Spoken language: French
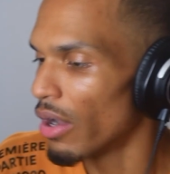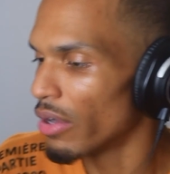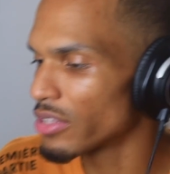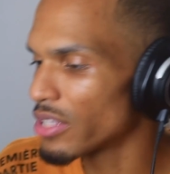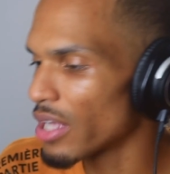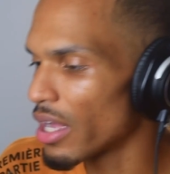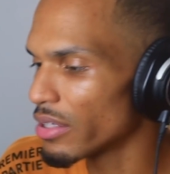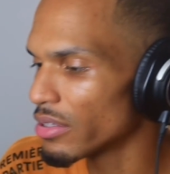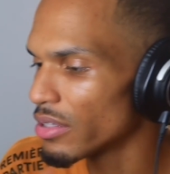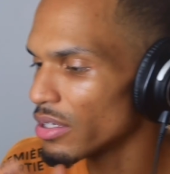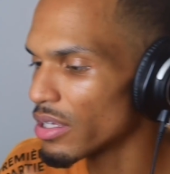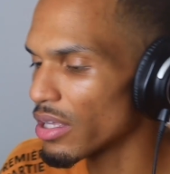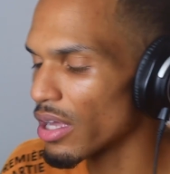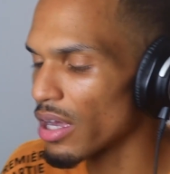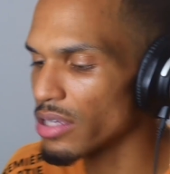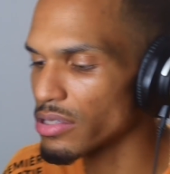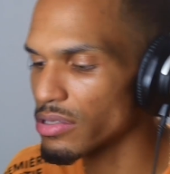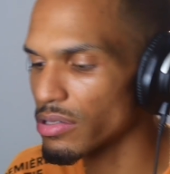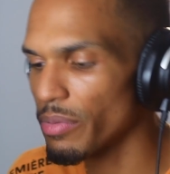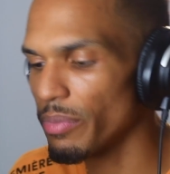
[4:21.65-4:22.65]
Autant tes
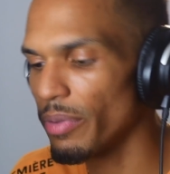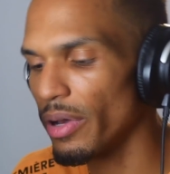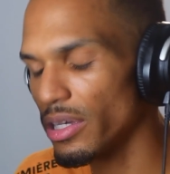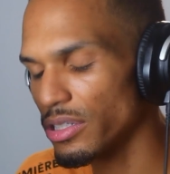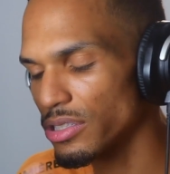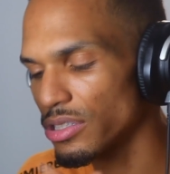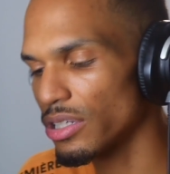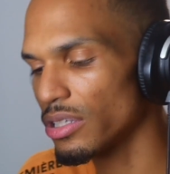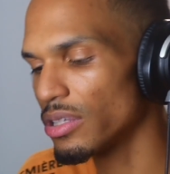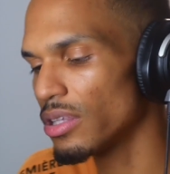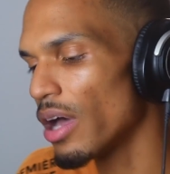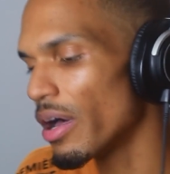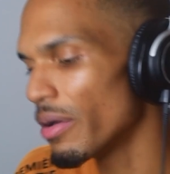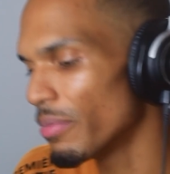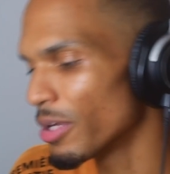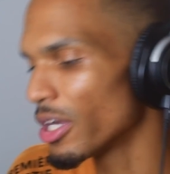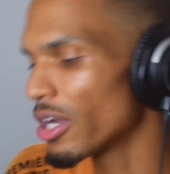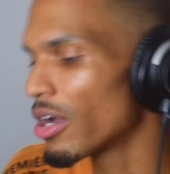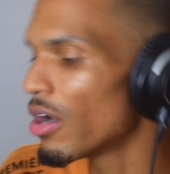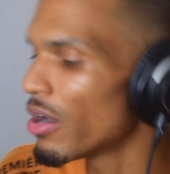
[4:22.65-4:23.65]
cas sont à
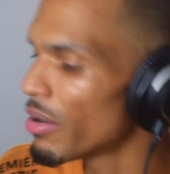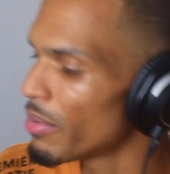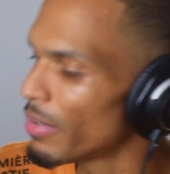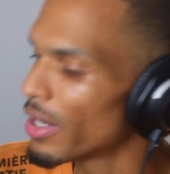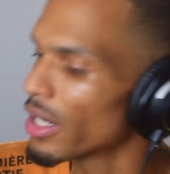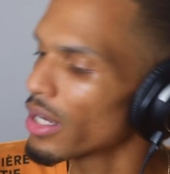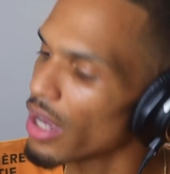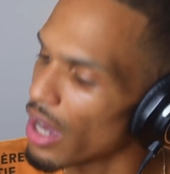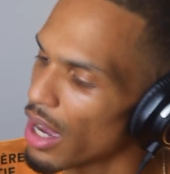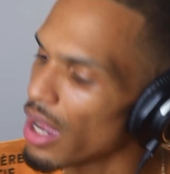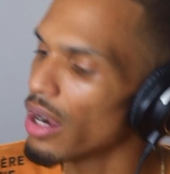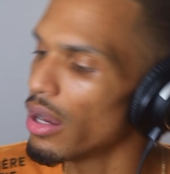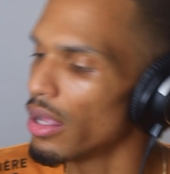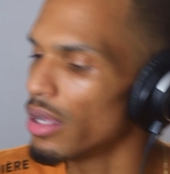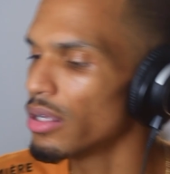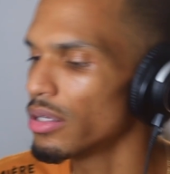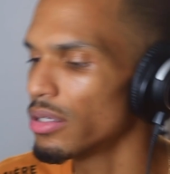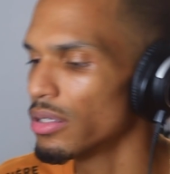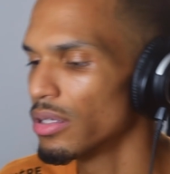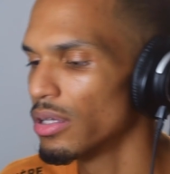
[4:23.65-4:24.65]
mais comme un
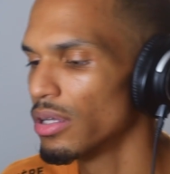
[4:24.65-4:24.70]
cale.